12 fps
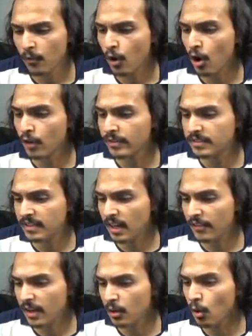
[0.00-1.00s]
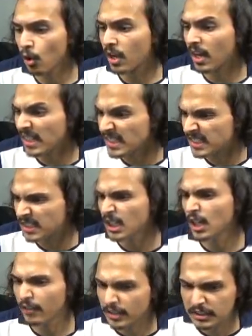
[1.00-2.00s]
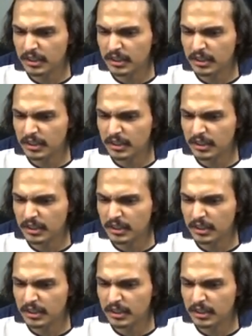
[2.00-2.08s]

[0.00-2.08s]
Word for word: فوق في السقف يا لوكاس في